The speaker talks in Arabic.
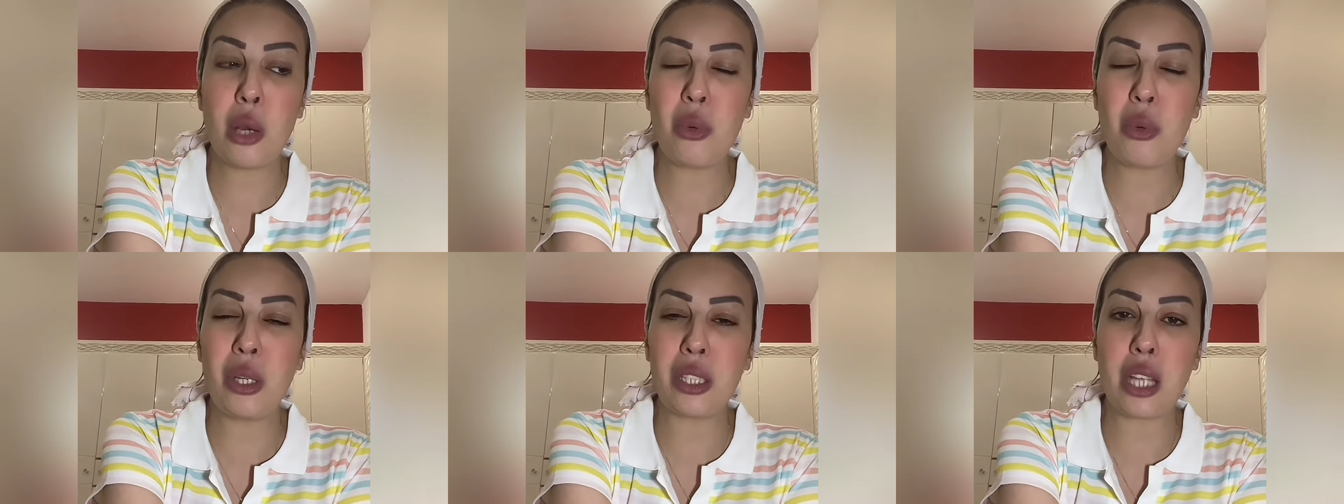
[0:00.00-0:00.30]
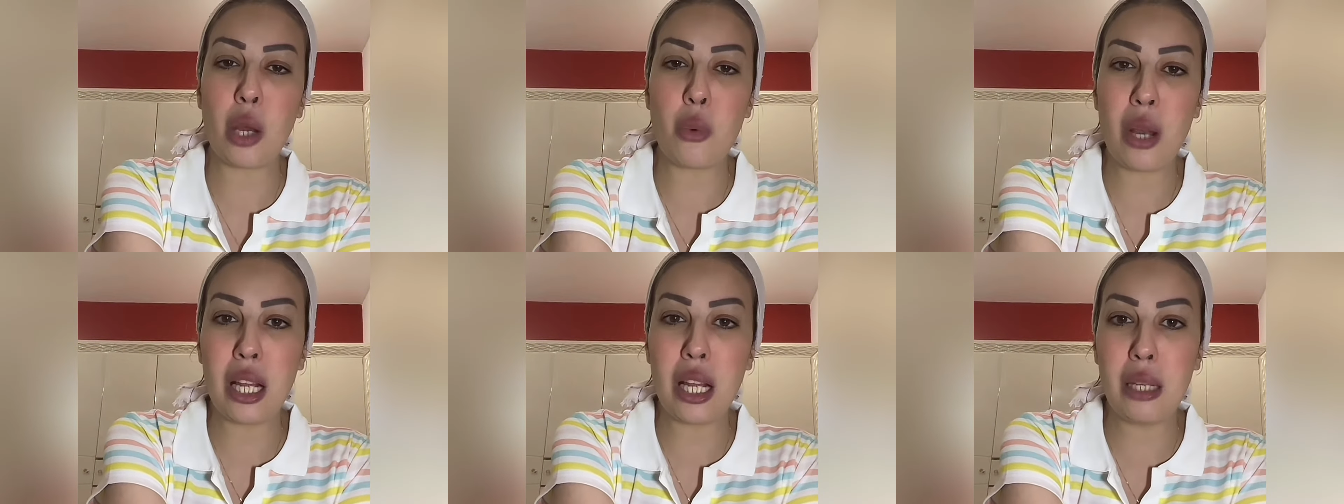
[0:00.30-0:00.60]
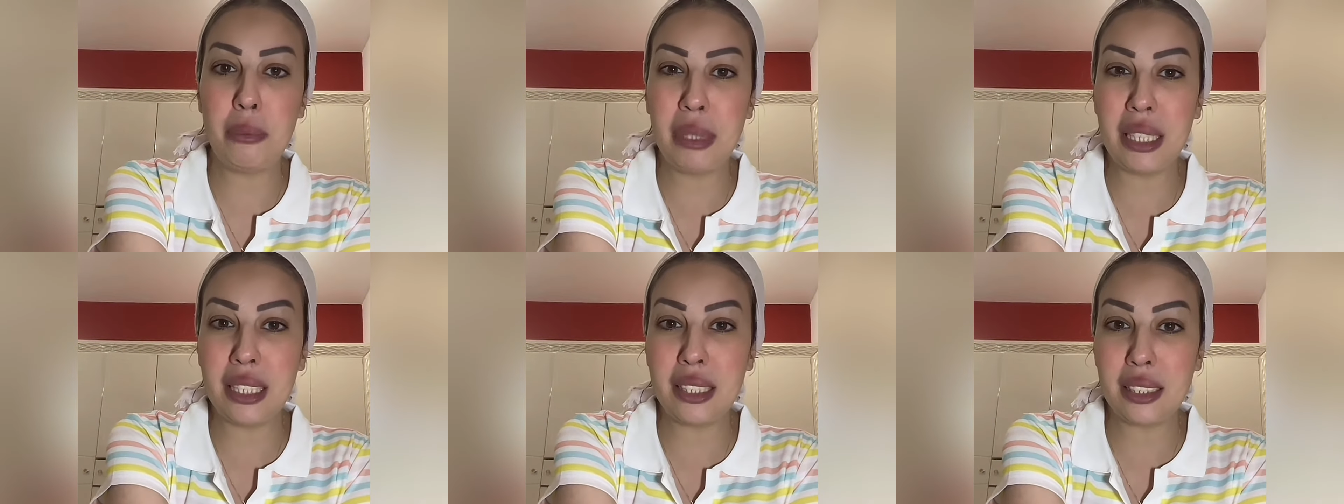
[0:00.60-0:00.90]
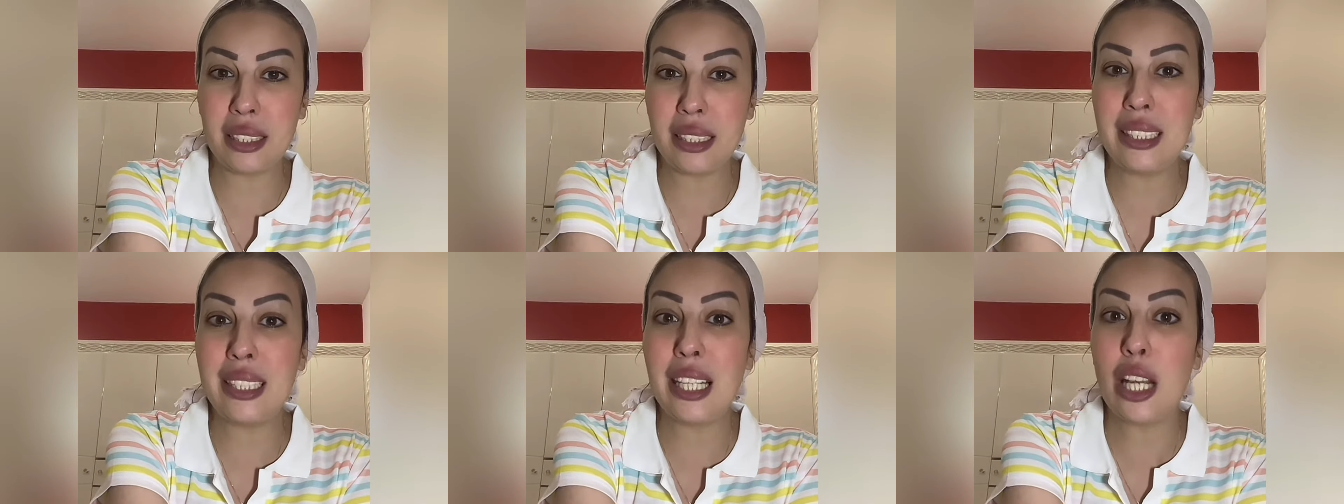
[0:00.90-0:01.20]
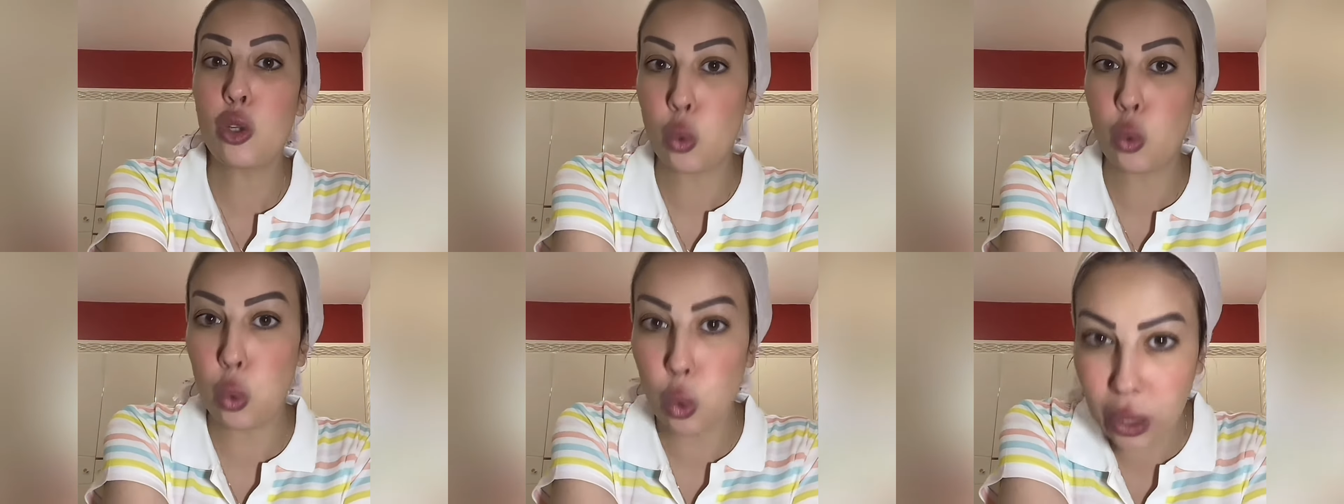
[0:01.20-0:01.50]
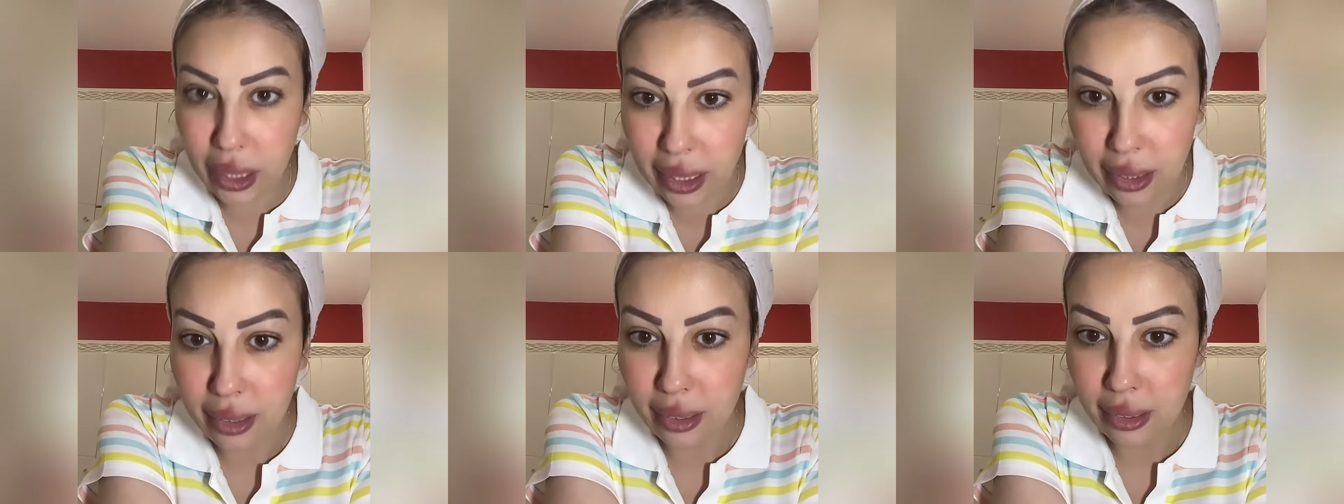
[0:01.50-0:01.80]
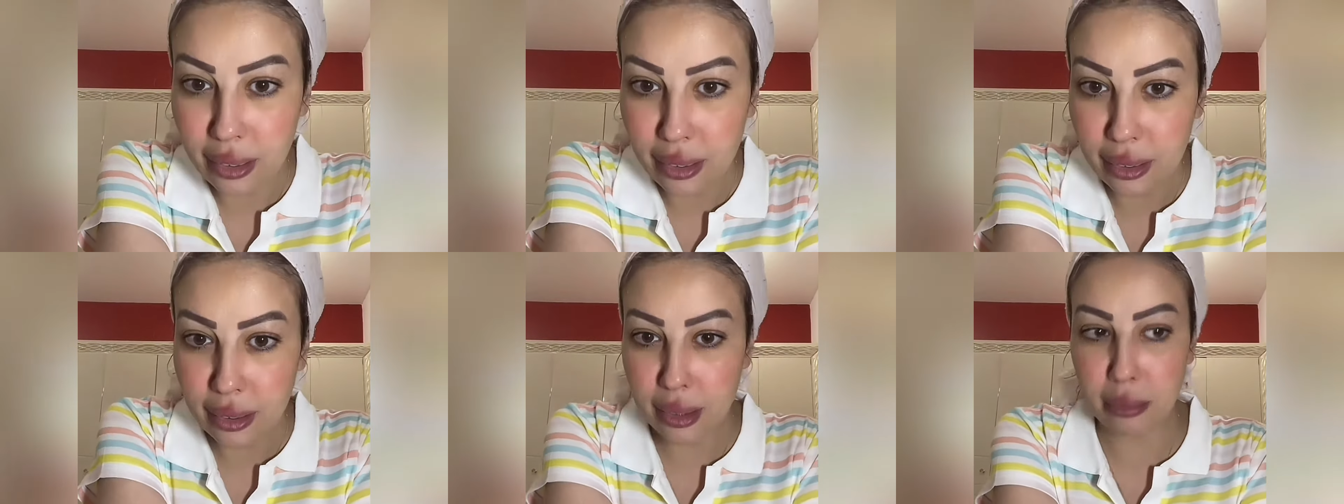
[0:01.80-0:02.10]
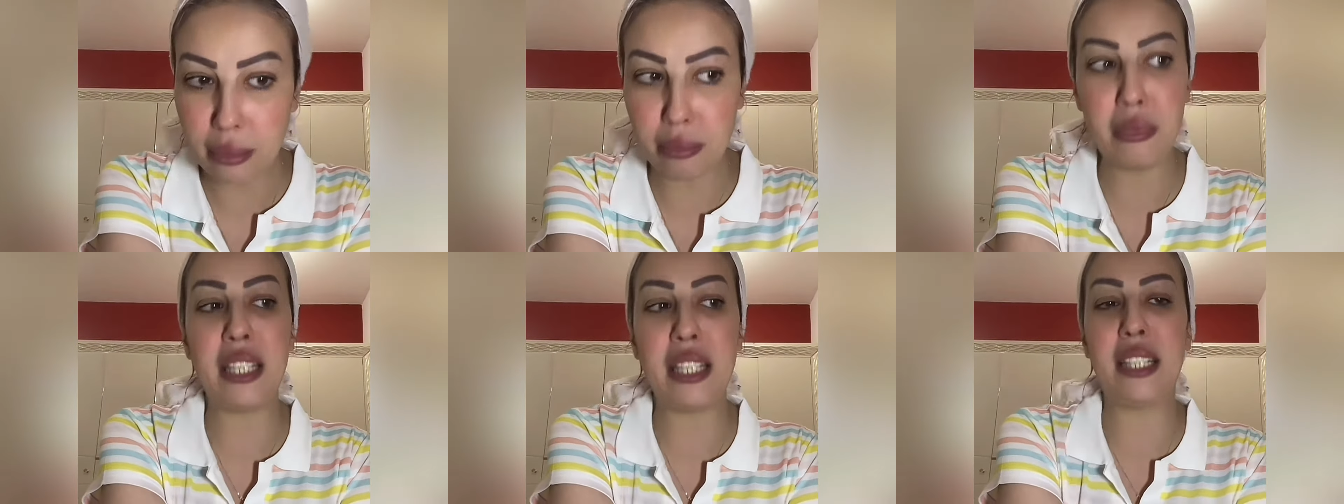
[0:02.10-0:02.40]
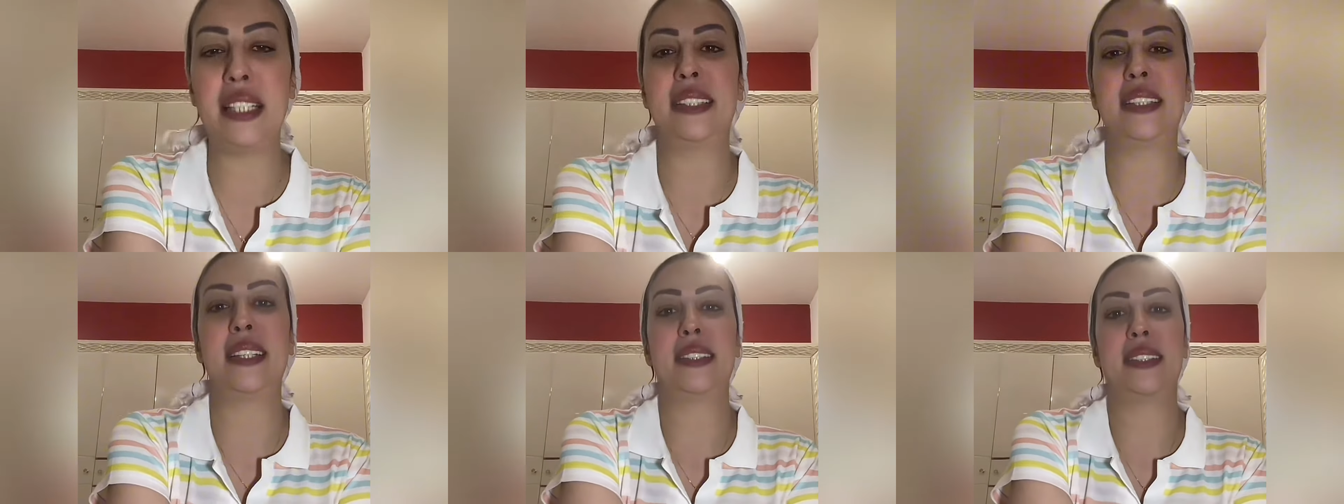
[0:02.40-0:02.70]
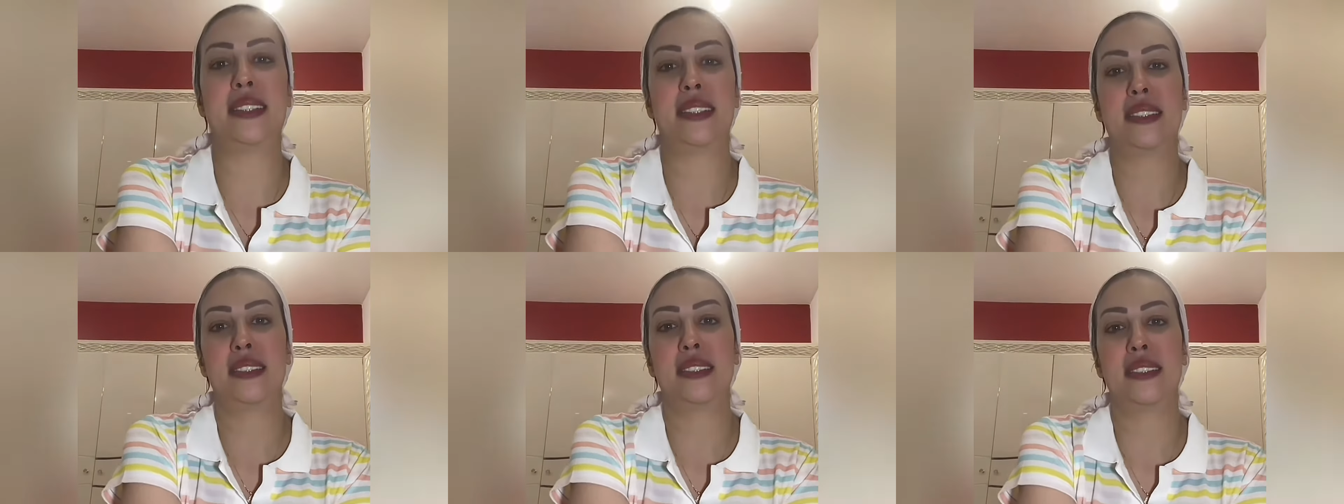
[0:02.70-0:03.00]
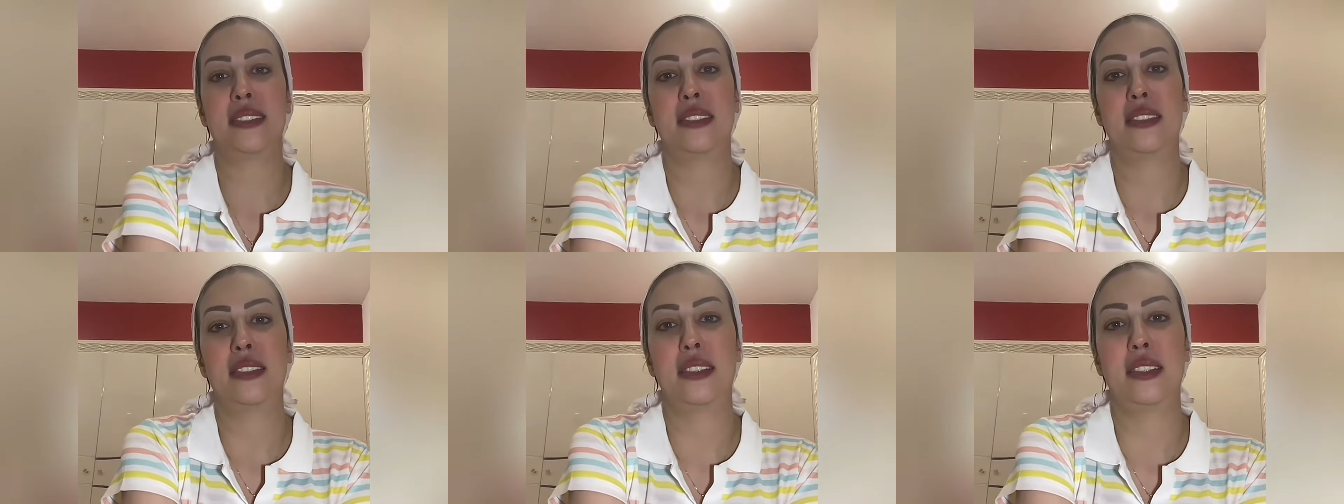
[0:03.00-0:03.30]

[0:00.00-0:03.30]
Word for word: نتشاو عطاوها البيت ديال كوكي تما نعسات